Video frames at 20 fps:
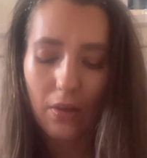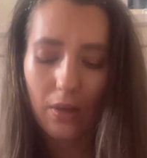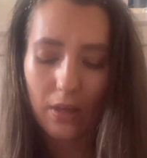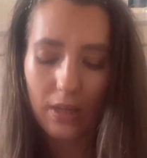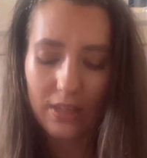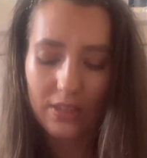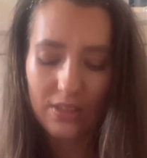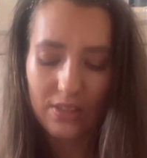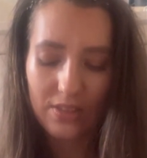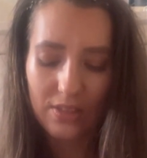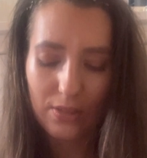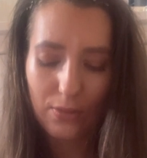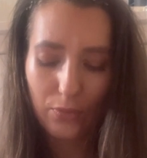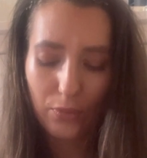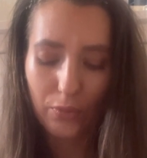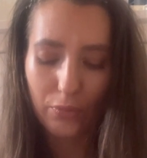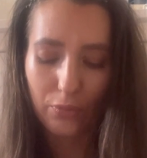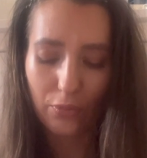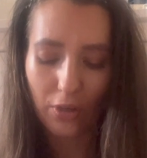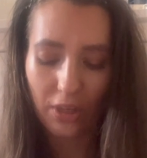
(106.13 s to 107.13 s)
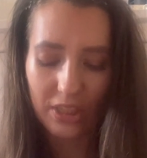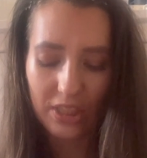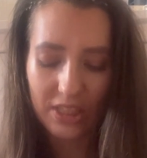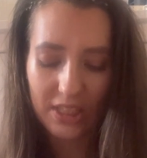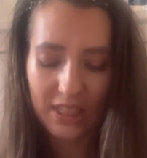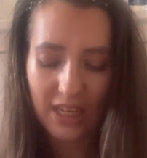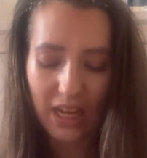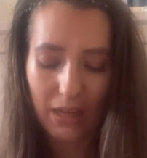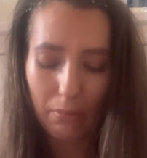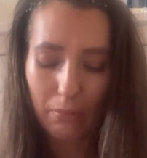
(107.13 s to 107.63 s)
Intensive
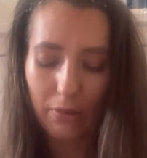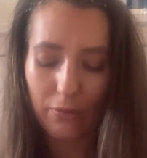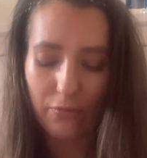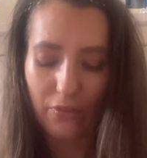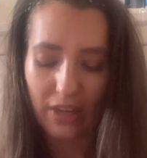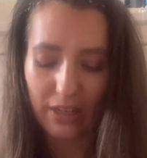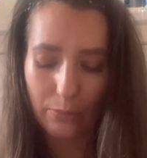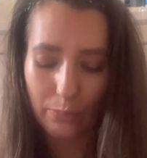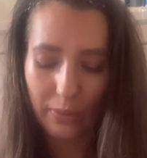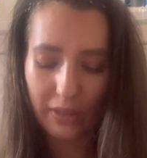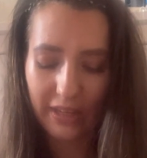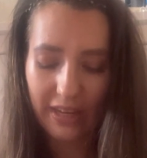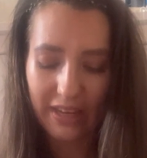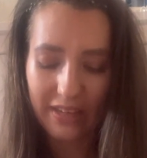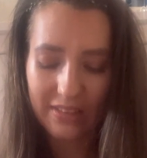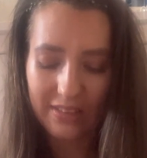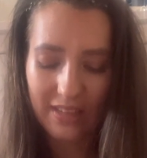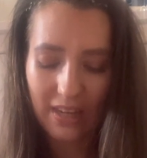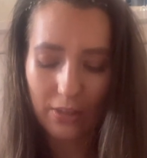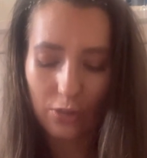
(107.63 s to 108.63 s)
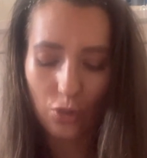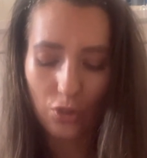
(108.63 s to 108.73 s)
Feuchtigkeit mit Waldbeerenextrakt,